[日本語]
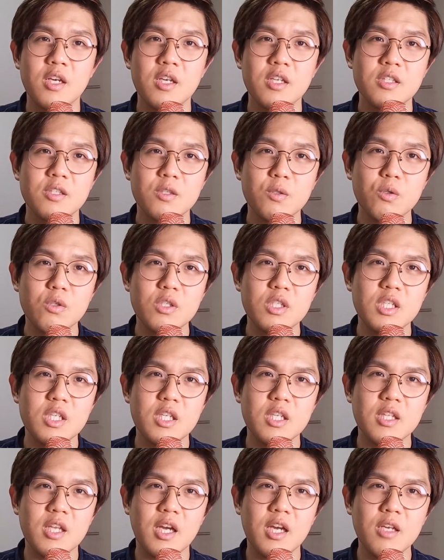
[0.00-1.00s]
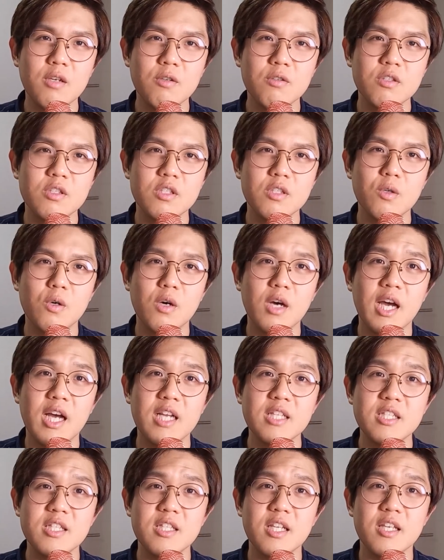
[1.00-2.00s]
少し退屈を感
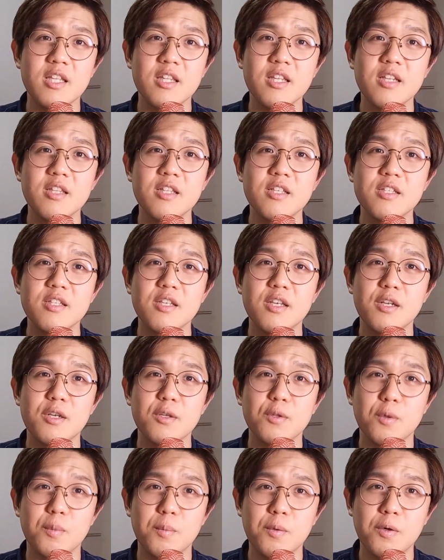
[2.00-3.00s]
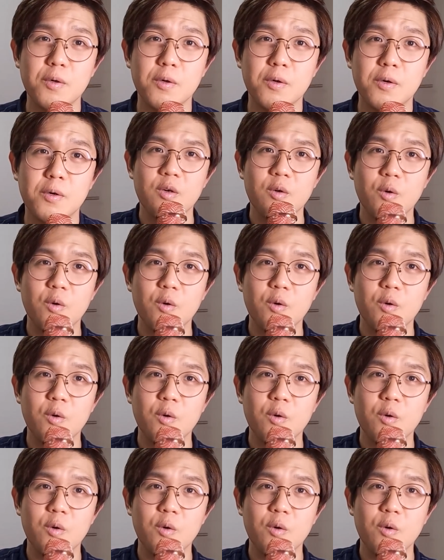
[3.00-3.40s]
じていたんですけれども